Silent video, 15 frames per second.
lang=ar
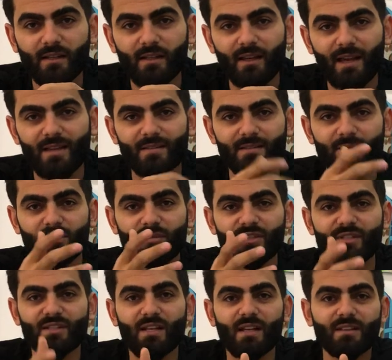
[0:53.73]
لازم
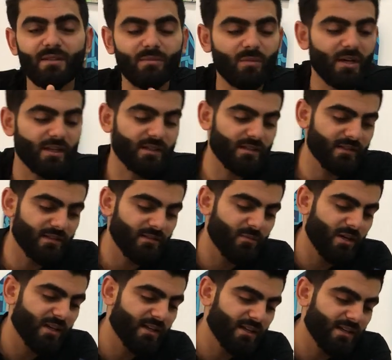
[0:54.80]
تستخدم مايك
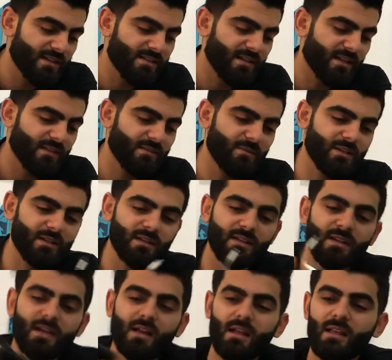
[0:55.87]
المايك اللي استخدمه
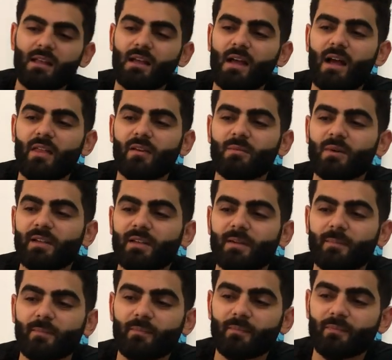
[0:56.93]
هذا المايك
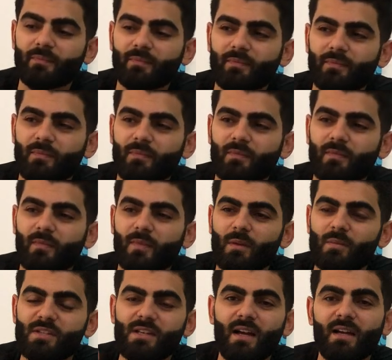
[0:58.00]

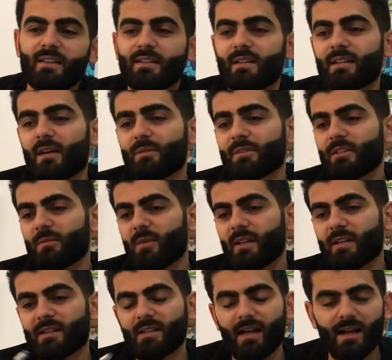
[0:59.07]
بس حاليا رابط
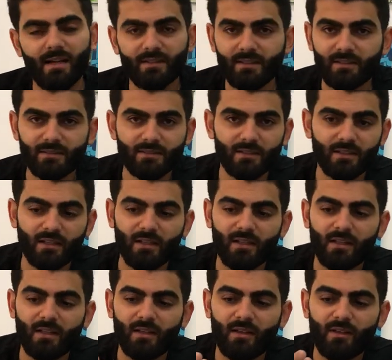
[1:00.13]
المايك العادي
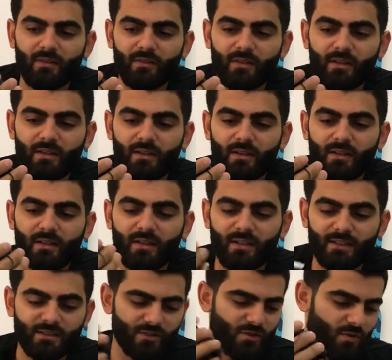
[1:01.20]

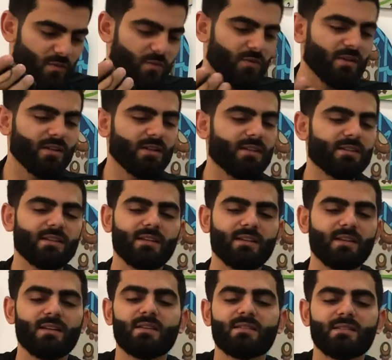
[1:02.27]
فاريد اشوف كل العده
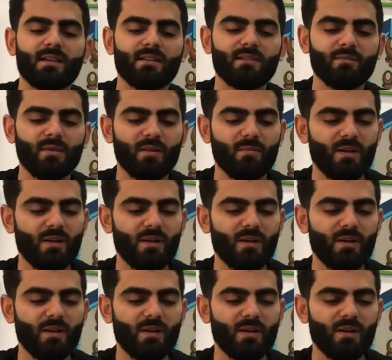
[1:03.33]
اللي انا استخدمها